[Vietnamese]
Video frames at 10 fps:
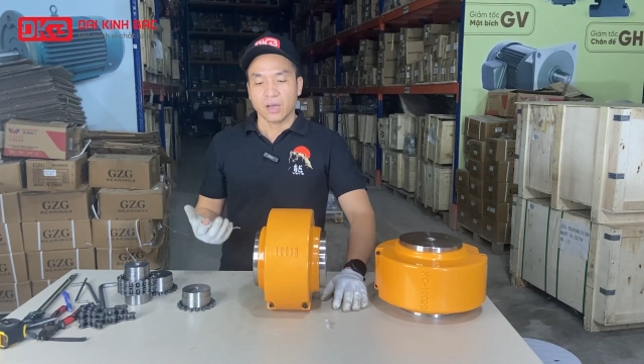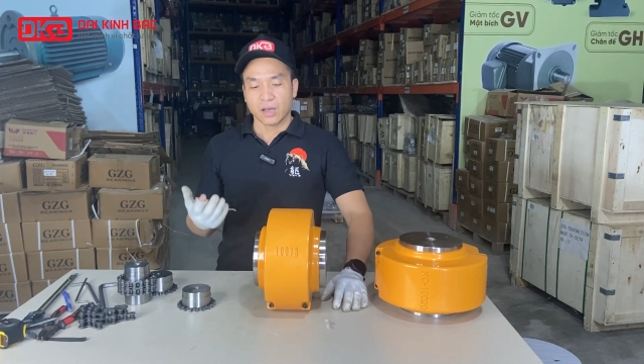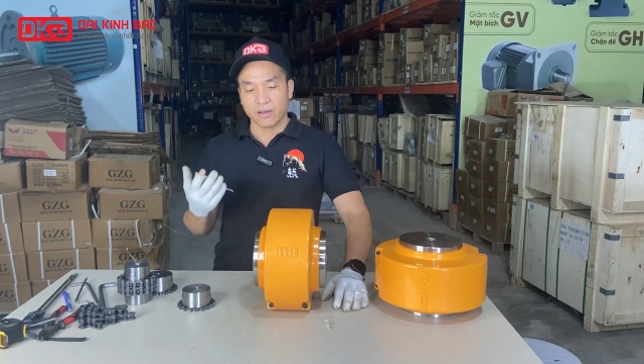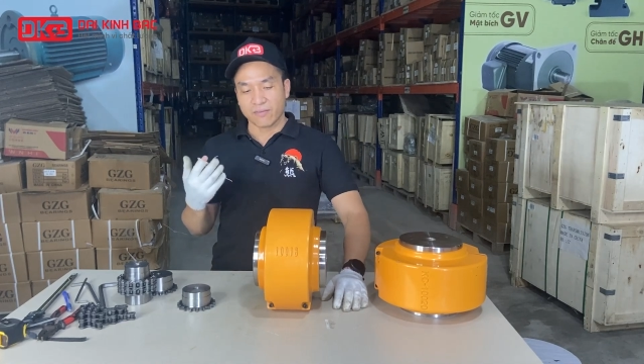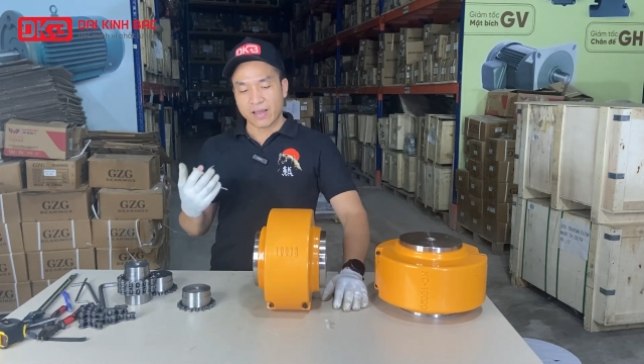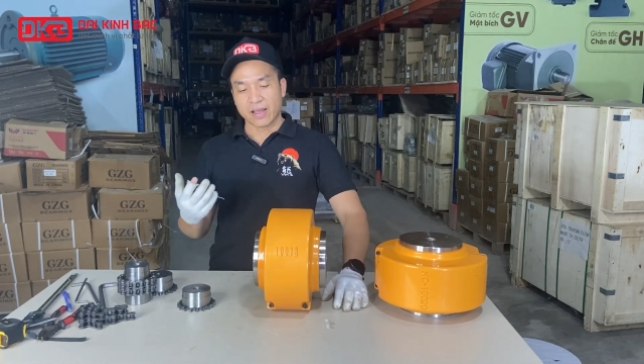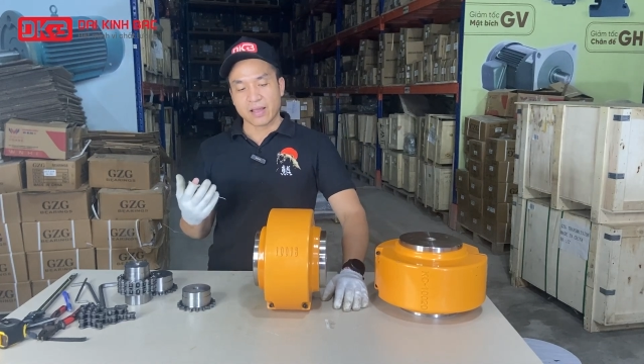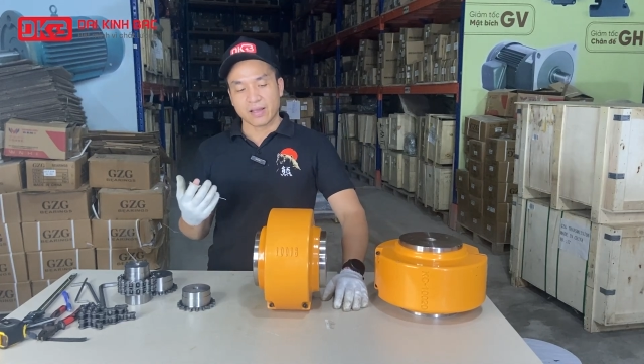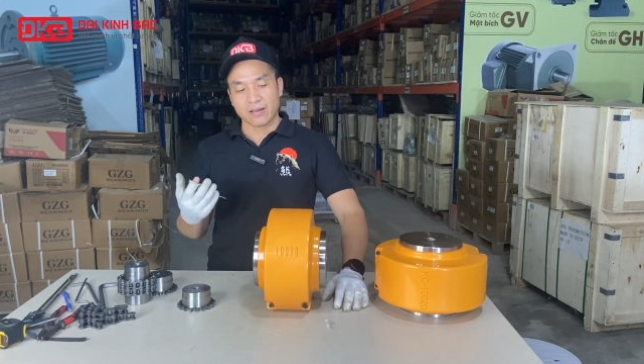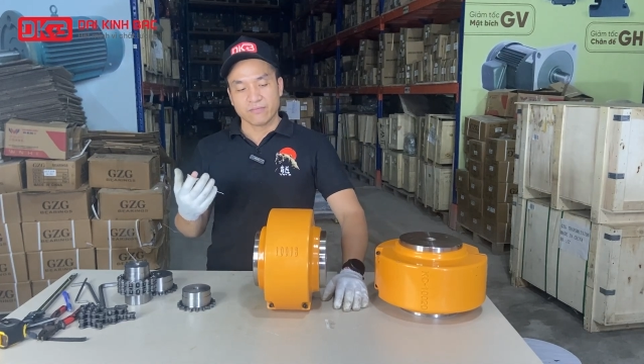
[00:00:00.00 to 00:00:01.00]
uh,
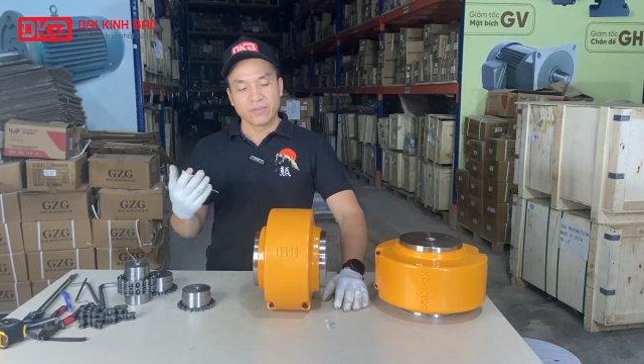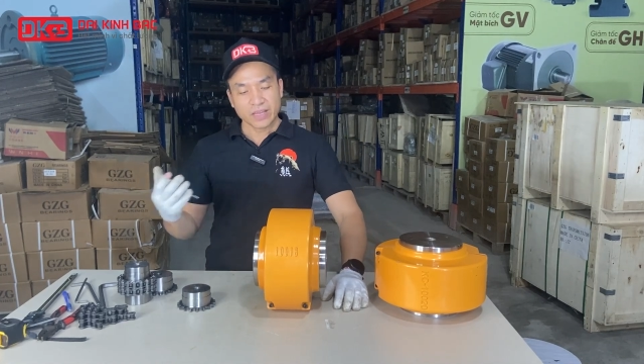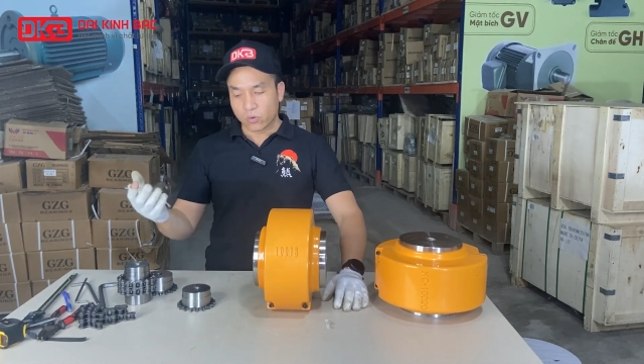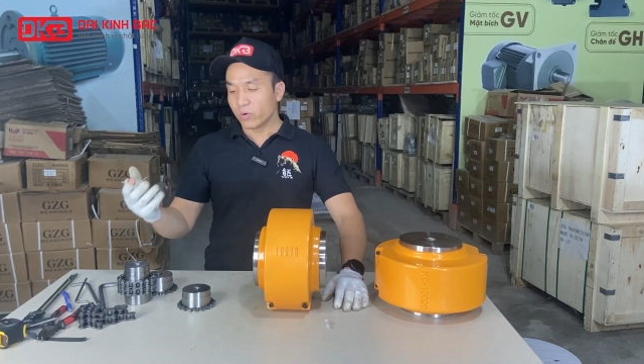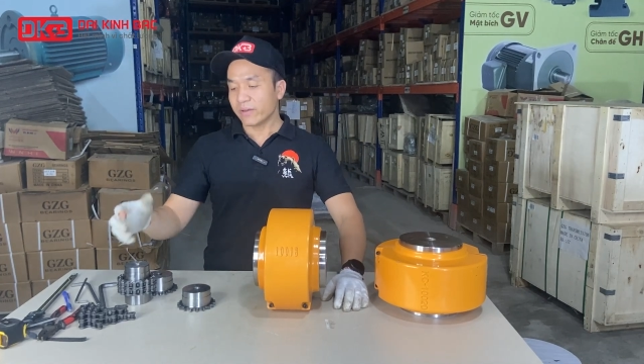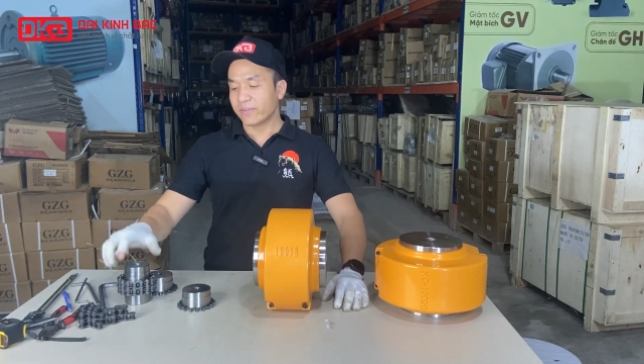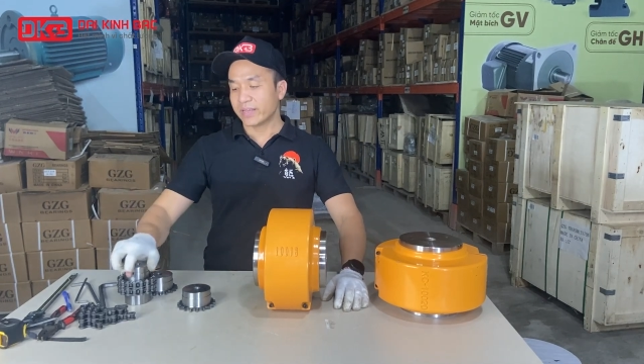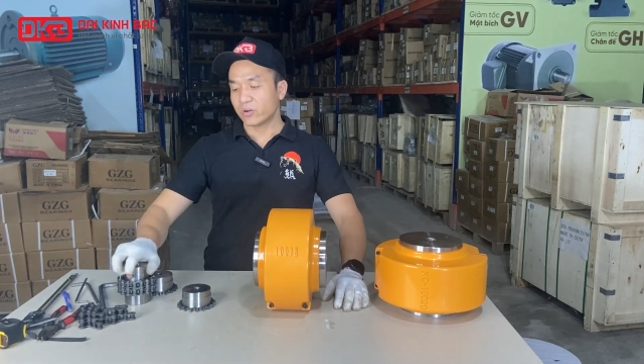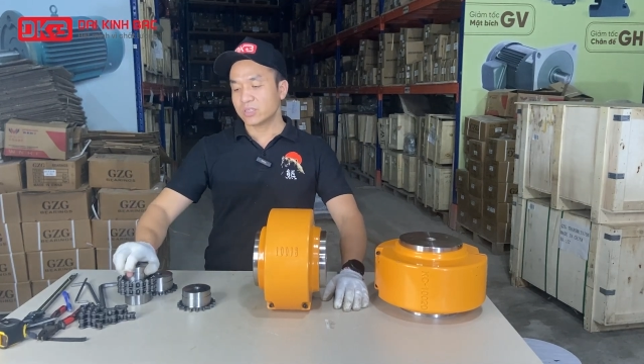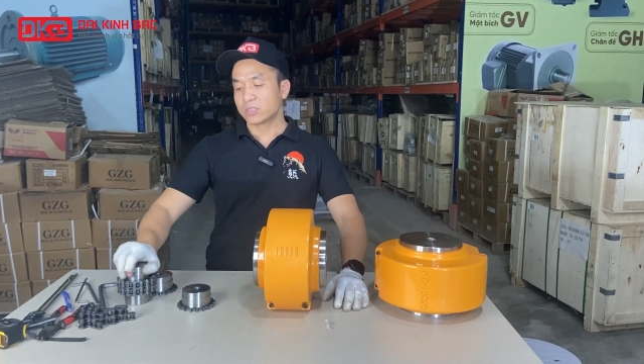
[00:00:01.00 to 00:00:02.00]
Và vì cũng là vì
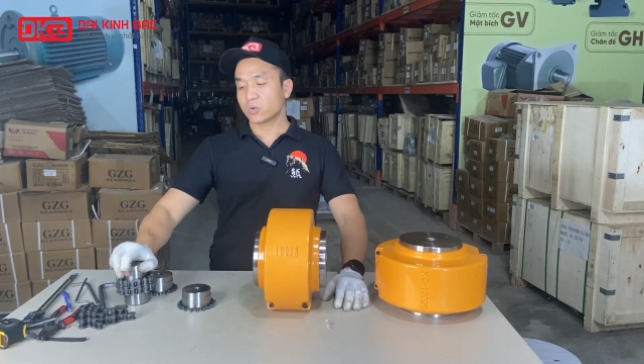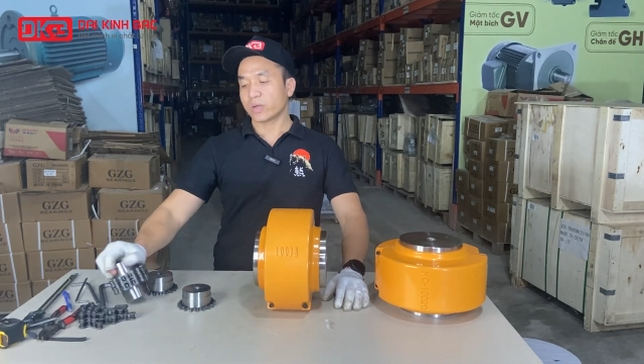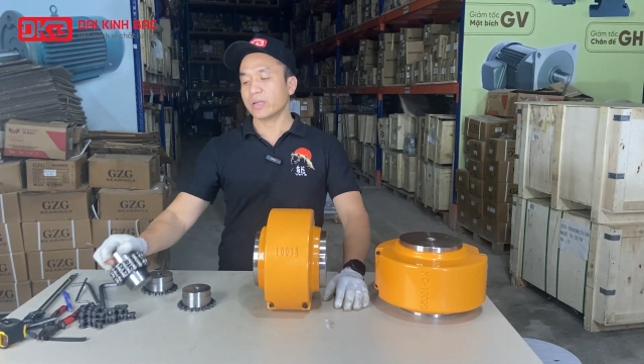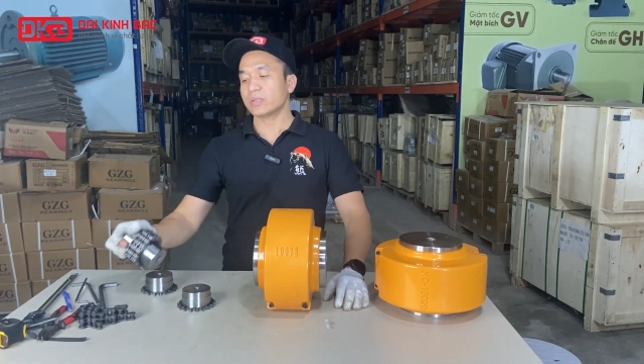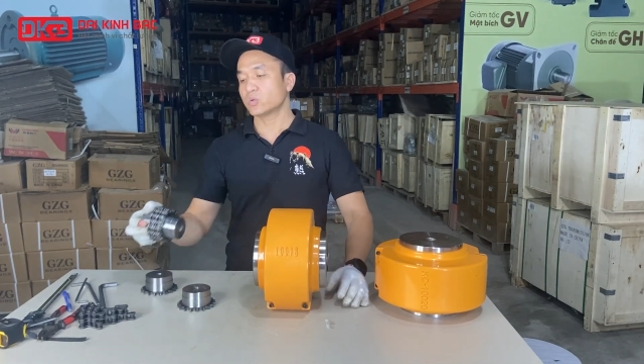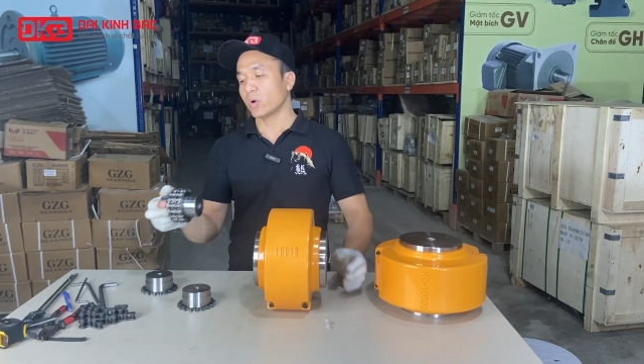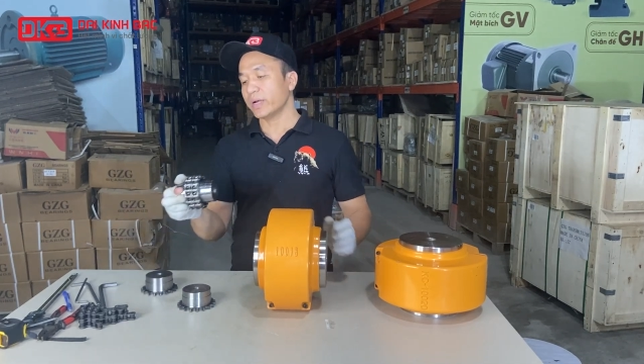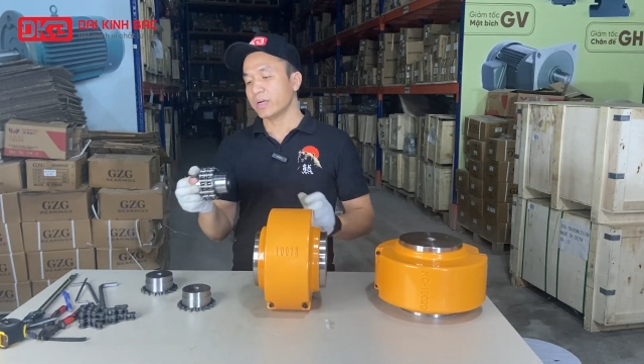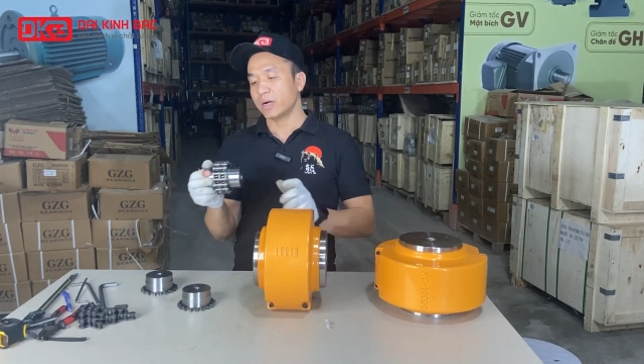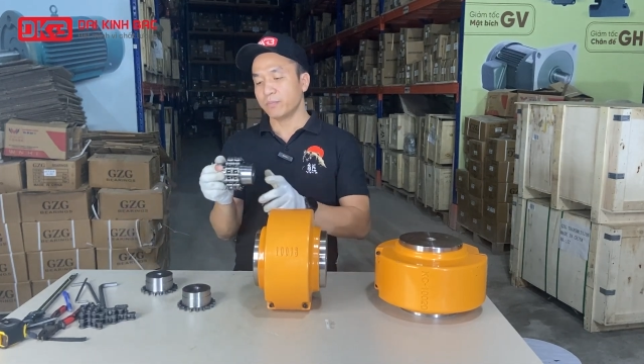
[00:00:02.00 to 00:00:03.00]
nó sử dụng cái chuỗi
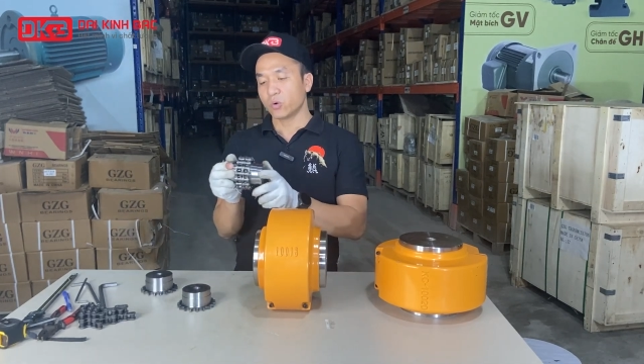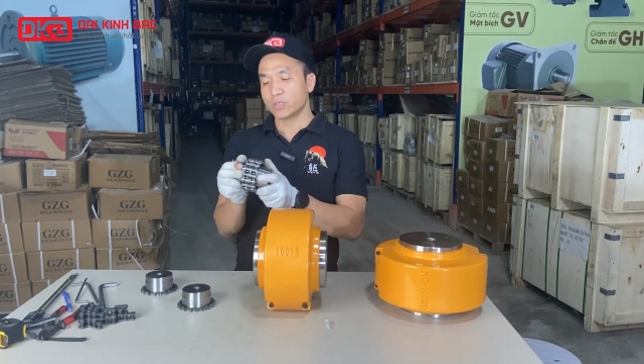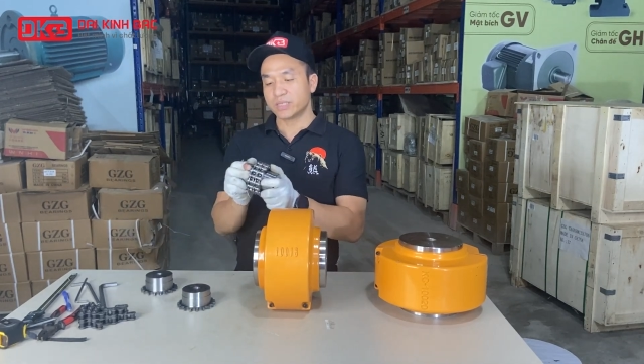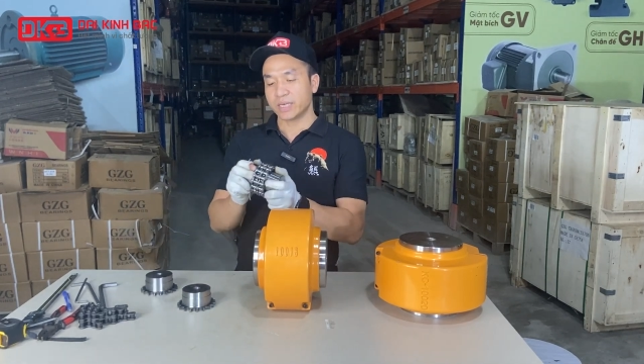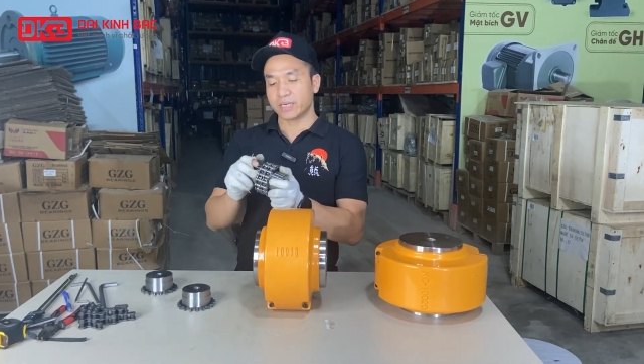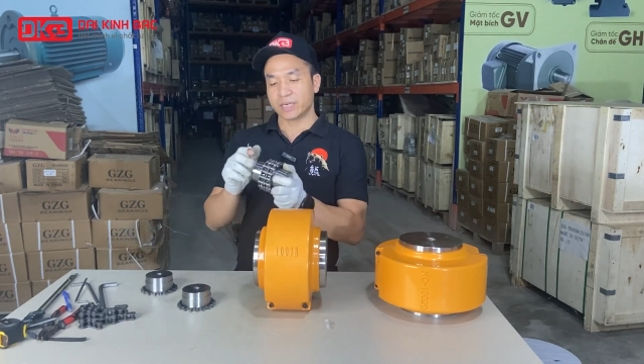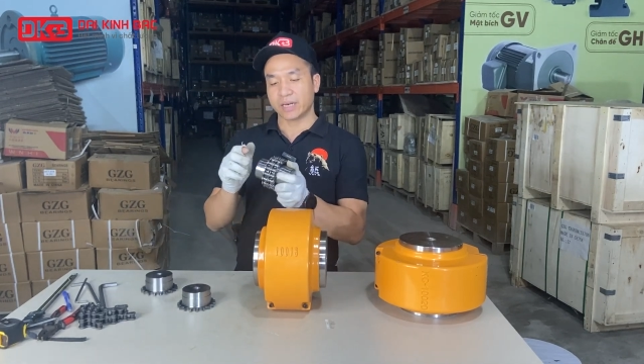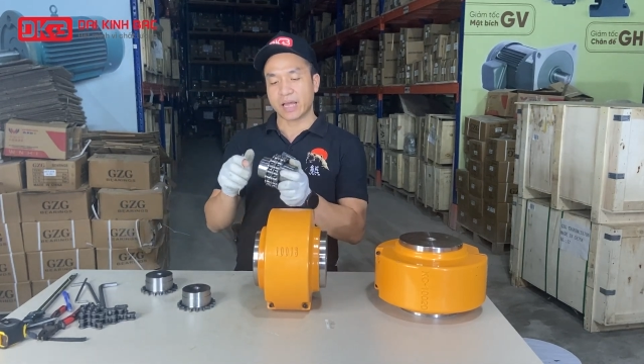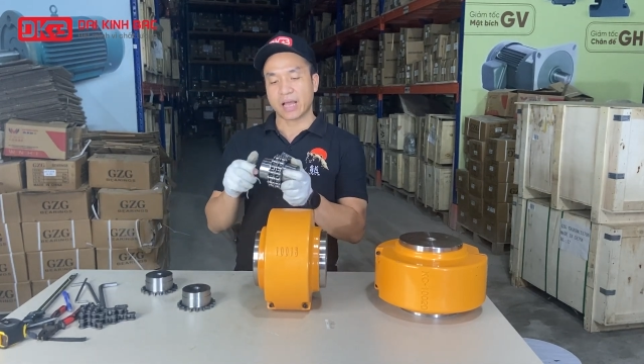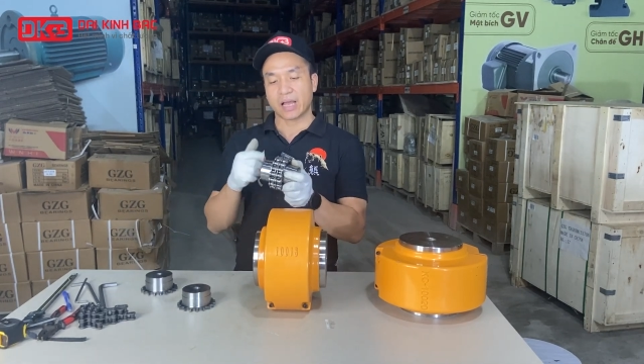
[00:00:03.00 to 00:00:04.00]
khớp nối xích
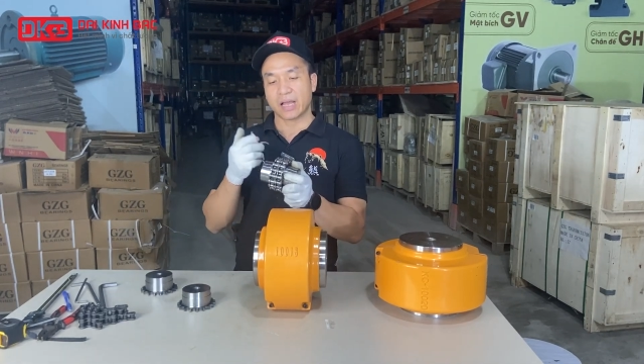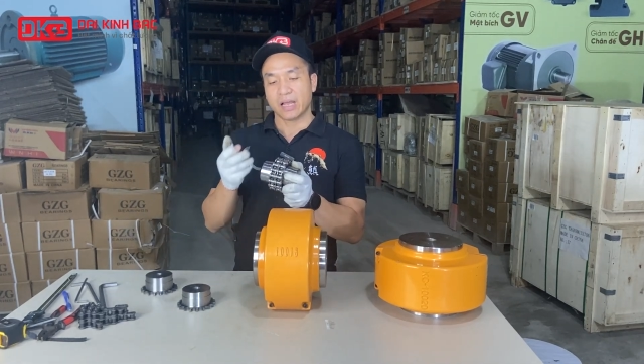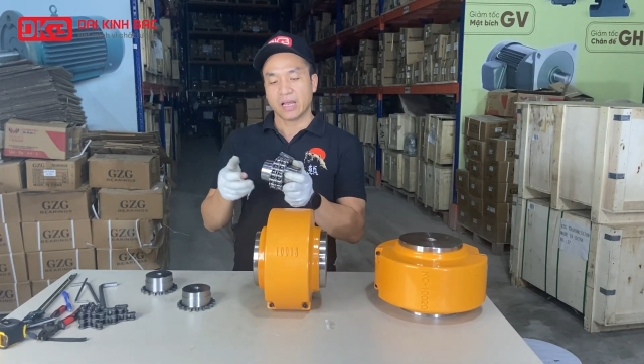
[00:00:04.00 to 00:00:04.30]
là